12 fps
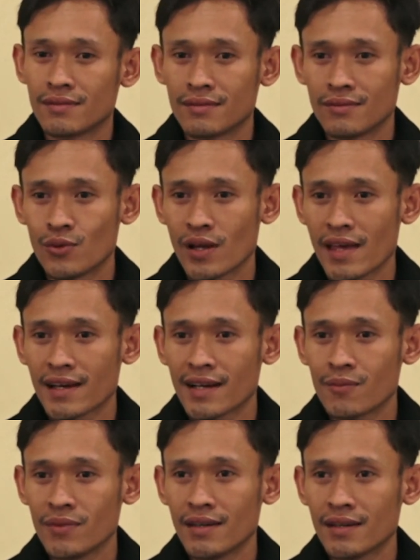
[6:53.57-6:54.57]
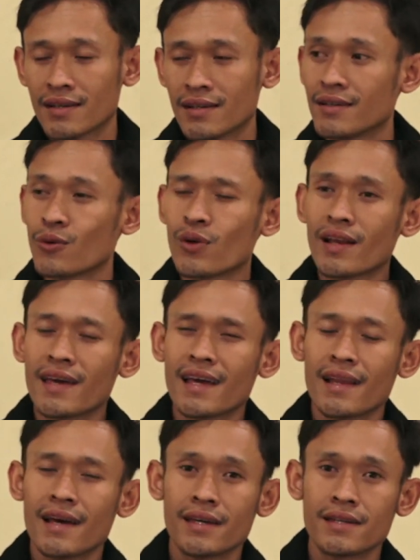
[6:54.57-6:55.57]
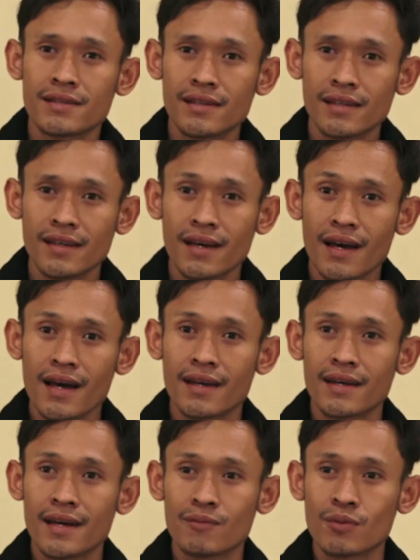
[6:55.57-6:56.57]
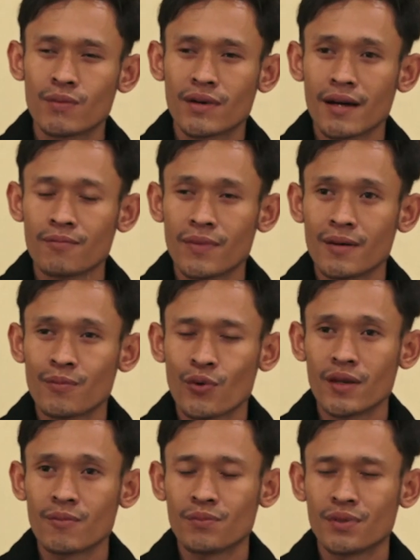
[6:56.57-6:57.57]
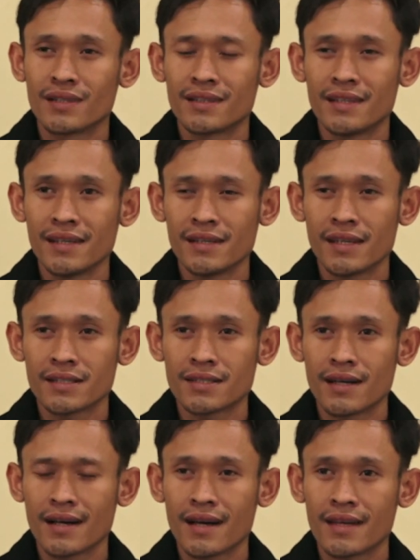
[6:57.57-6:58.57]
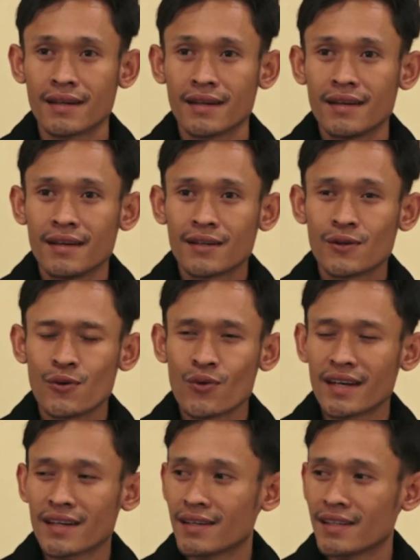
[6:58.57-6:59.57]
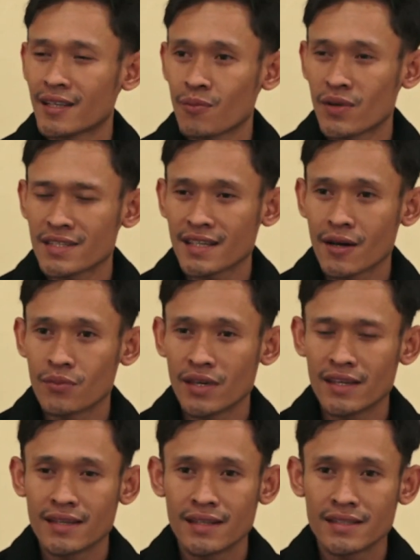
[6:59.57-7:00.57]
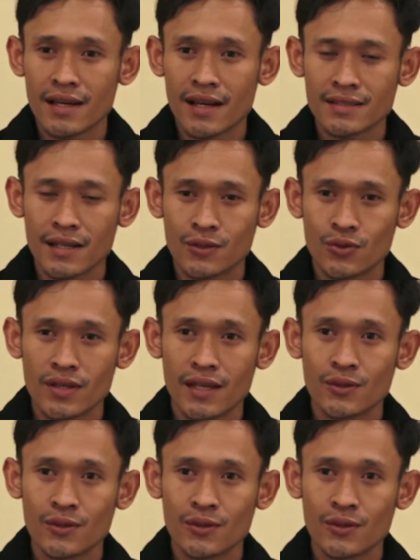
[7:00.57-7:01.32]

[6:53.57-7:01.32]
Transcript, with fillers: wilayah kami ke wilayah lain. Jadi ada beberapa poin penting yang sangat kuat di TPS kami. Jadi salah satunya